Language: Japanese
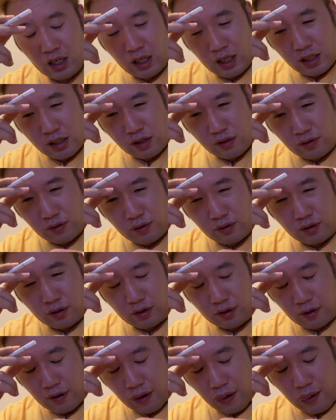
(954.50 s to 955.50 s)
そ
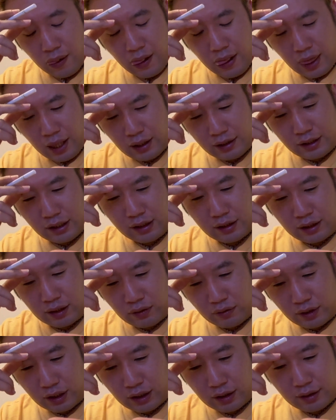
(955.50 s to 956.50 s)
のなんだろう
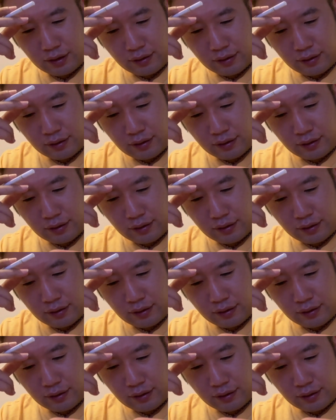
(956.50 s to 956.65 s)
な